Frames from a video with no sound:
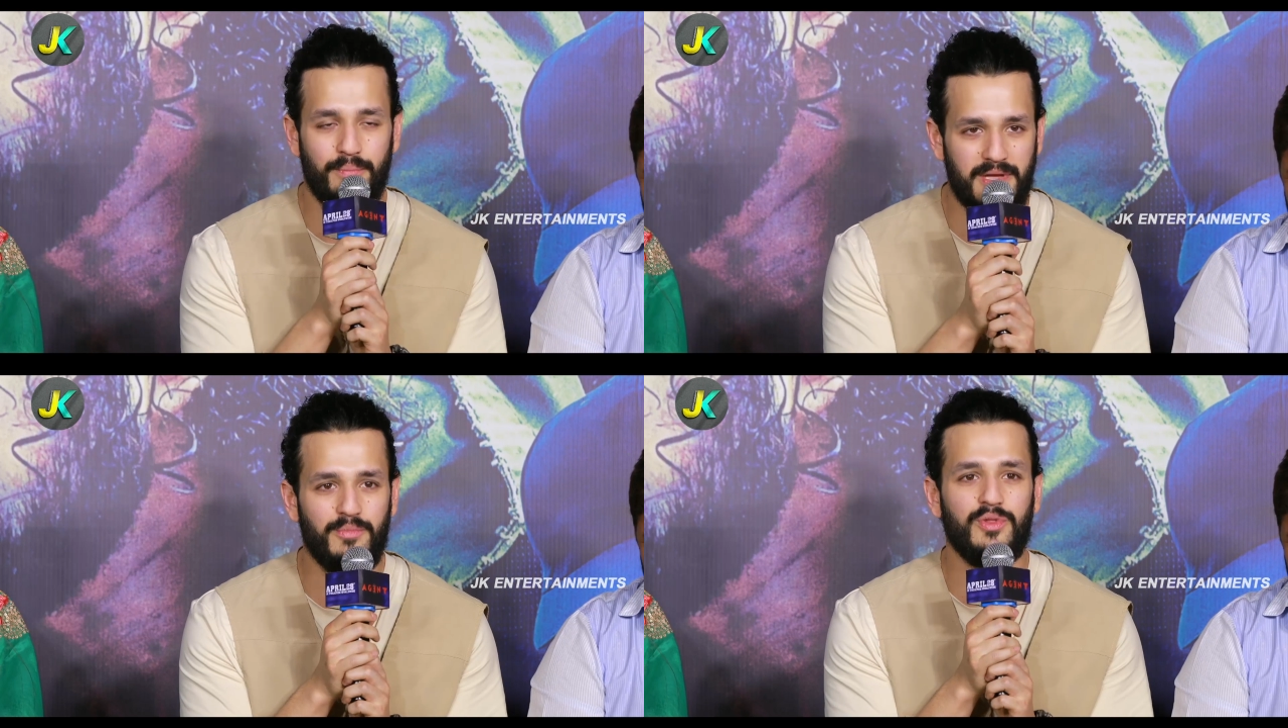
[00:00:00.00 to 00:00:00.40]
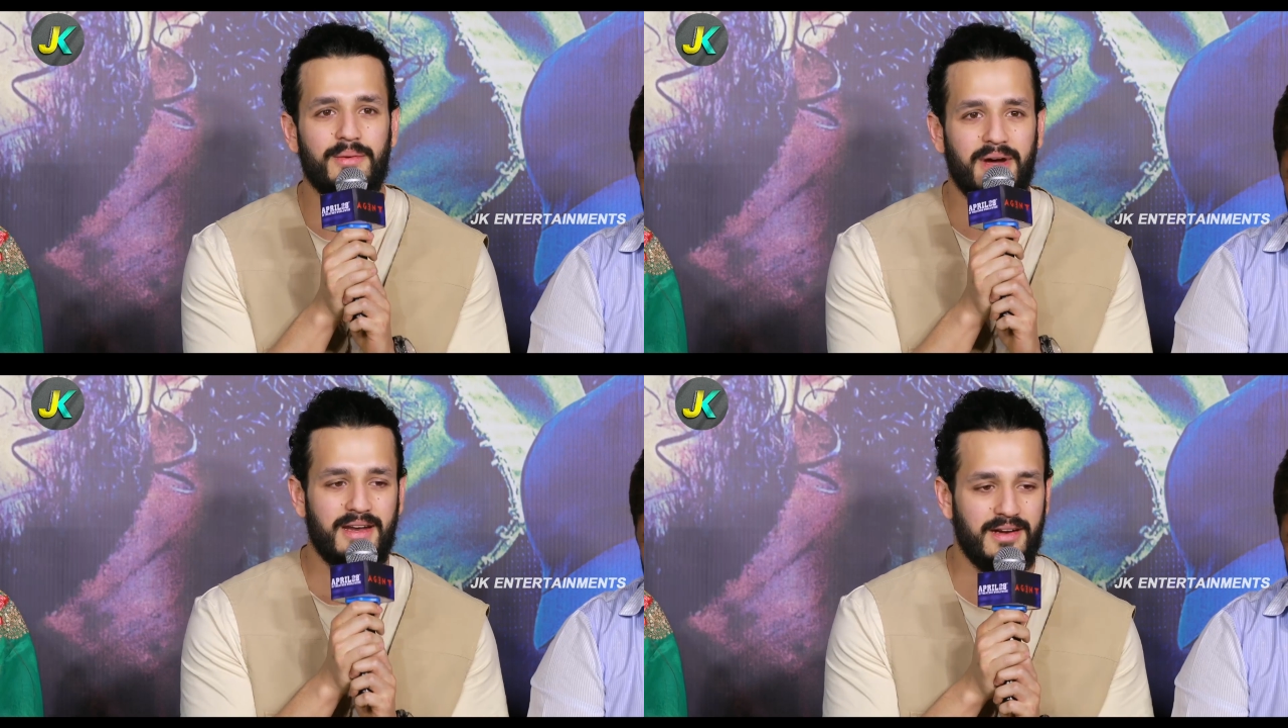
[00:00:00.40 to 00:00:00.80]
మీ ముందే
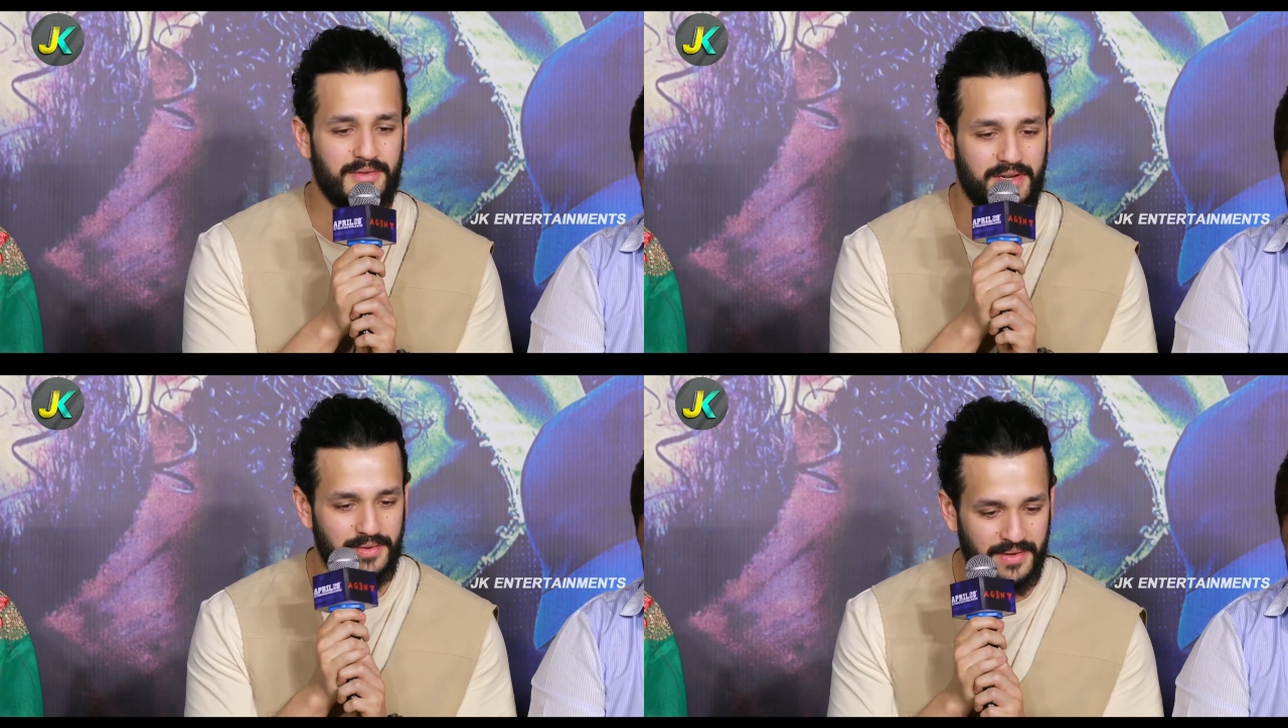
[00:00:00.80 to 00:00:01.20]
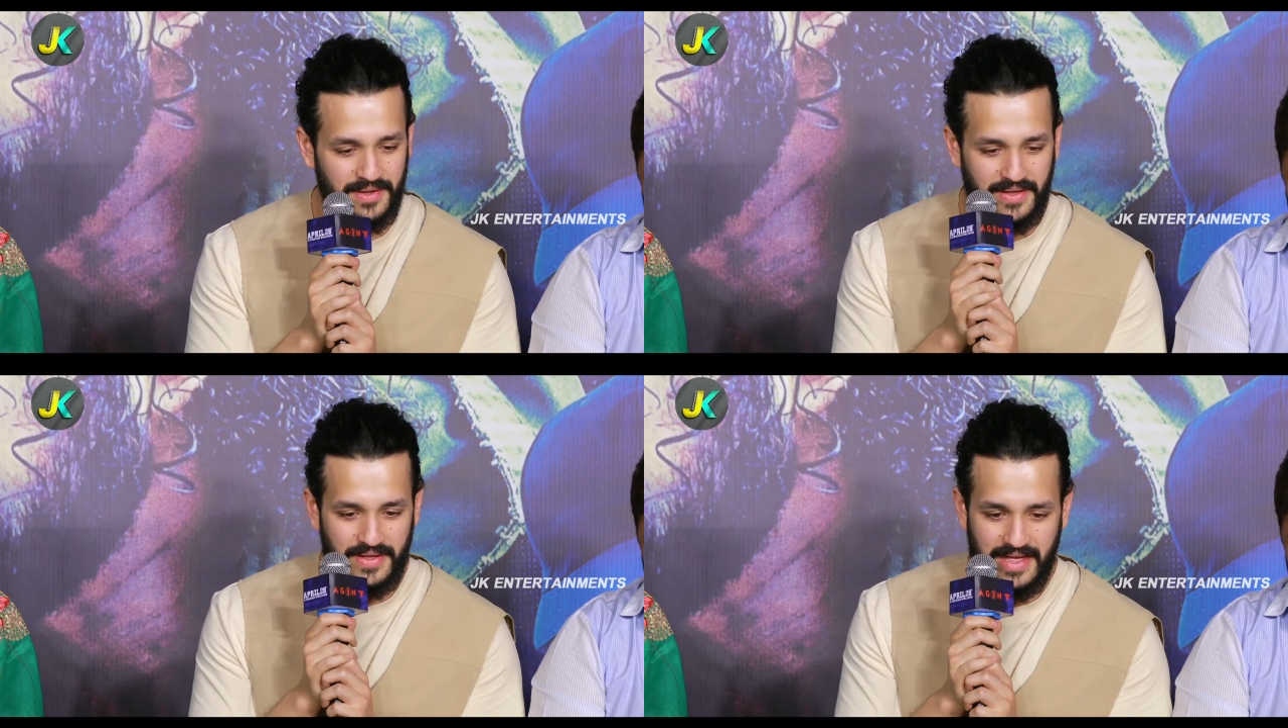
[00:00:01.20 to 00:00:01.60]
మాట్లాడుతున్నాను
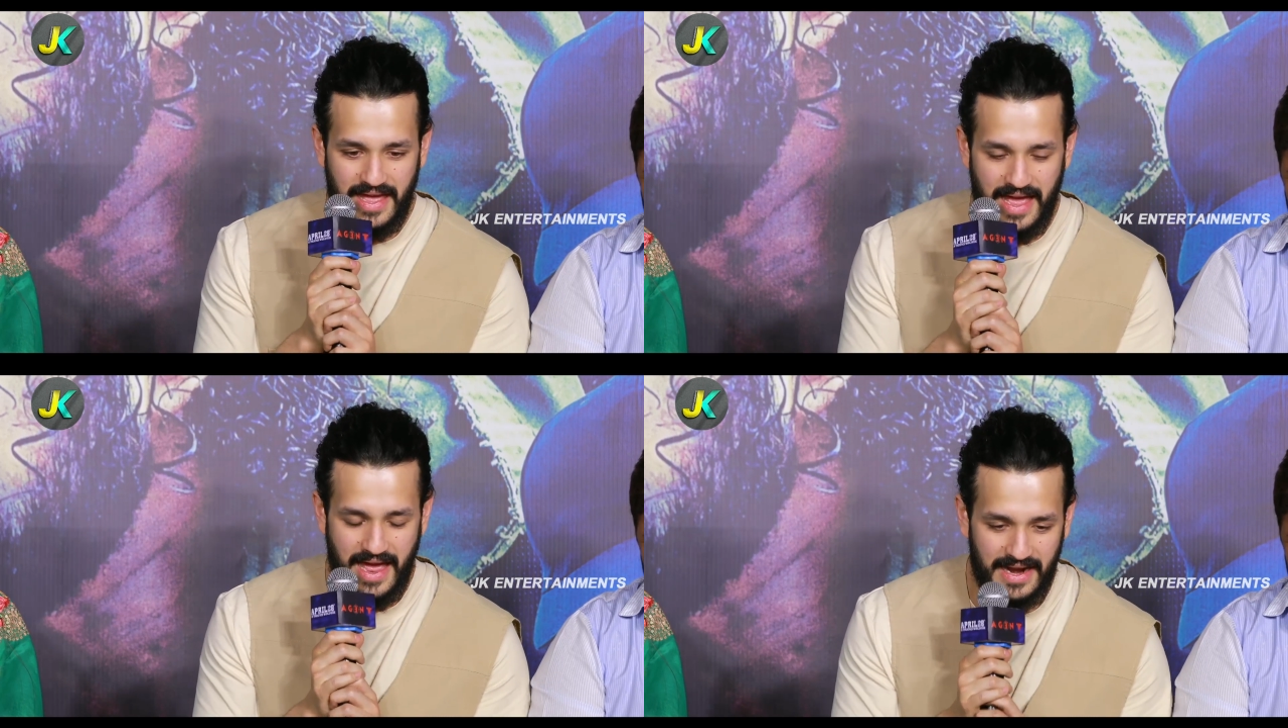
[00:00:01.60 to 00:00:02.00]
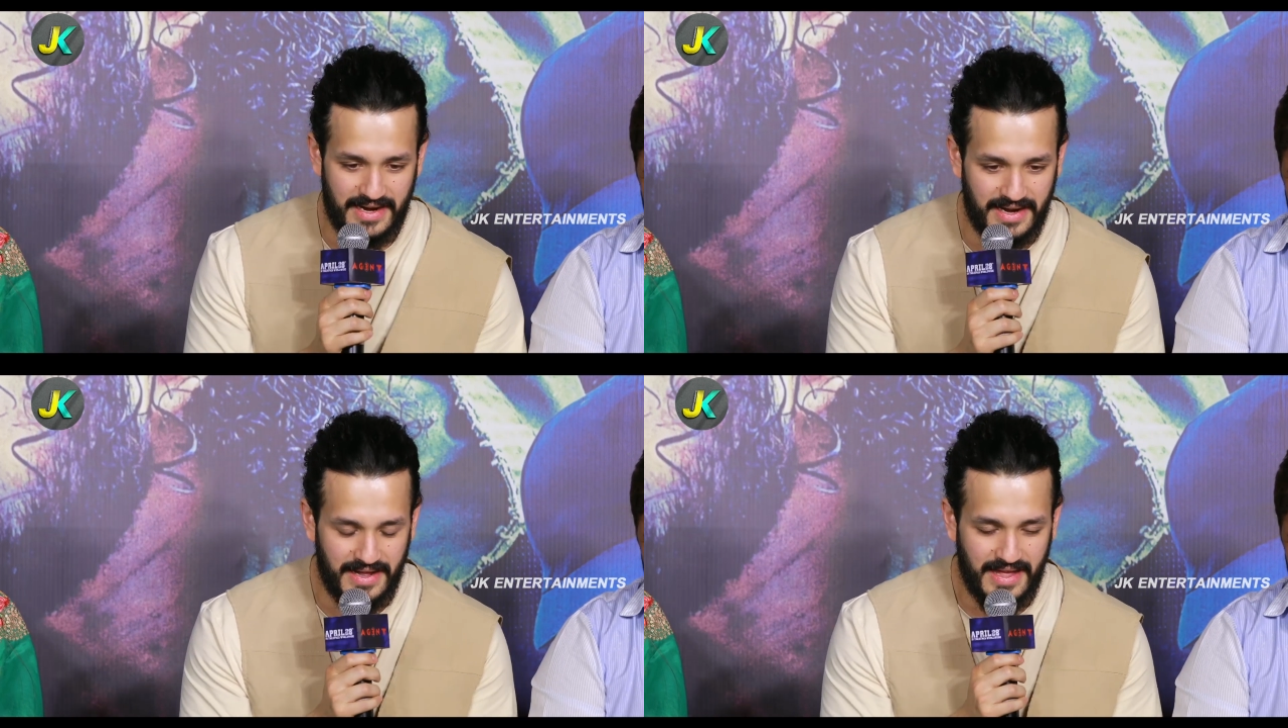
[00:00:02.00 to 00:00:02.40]

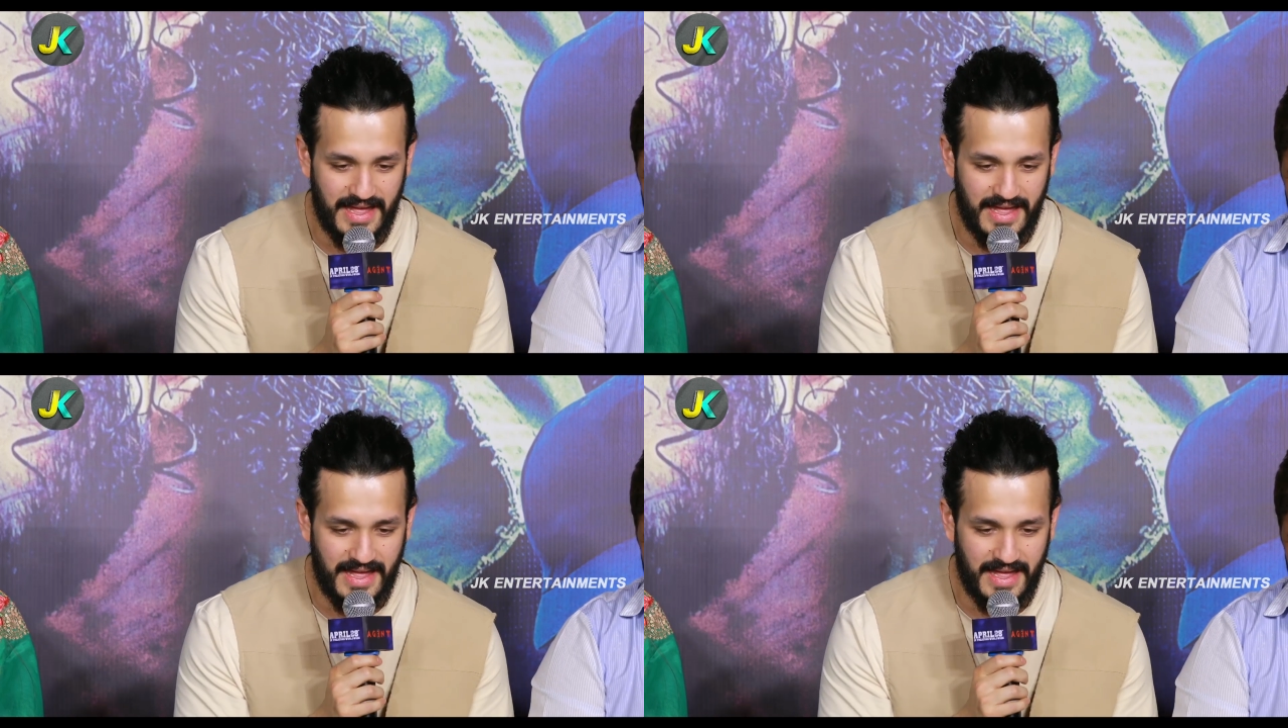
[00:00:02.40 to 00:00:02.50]
అండ్